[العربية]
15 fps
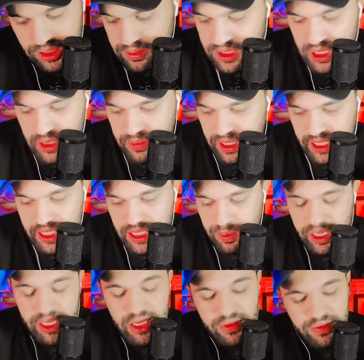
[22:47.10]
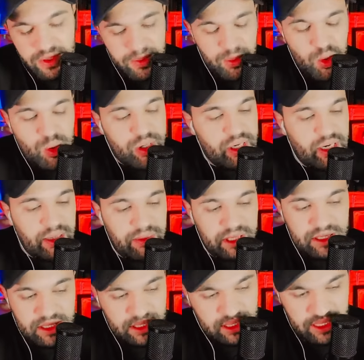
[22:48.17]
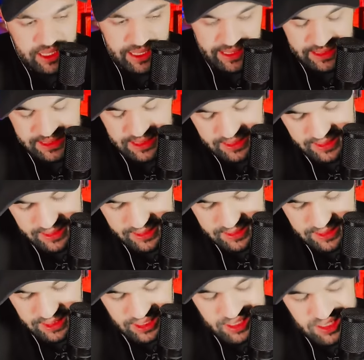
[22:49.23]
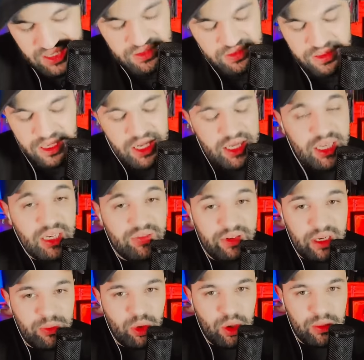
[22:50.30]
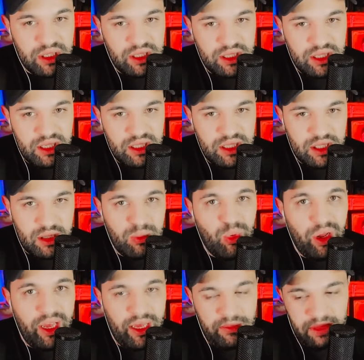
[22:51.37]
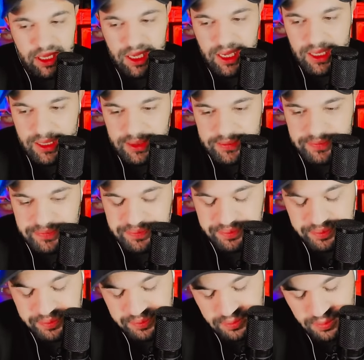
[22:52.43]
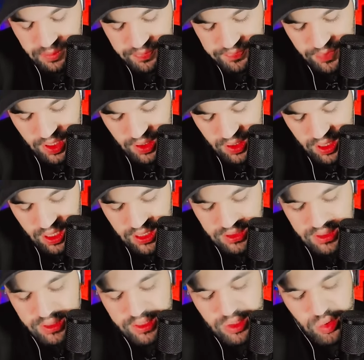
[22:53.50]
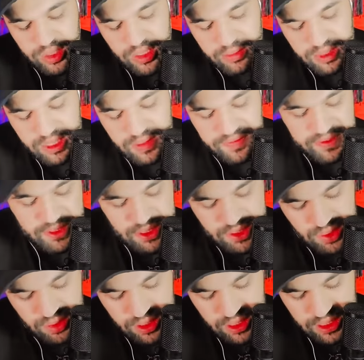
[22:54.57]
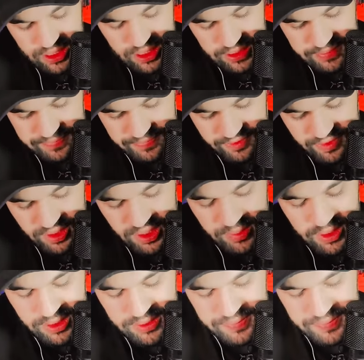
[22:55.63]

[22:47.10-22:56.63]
تمشي للمحكمة هي فابور إلا بغيتي ديه صراحة على النفقه هي فابور ما تحتاجيش المحامي ياك تقدري تقول لنا المدينه فين تسكني فاطمه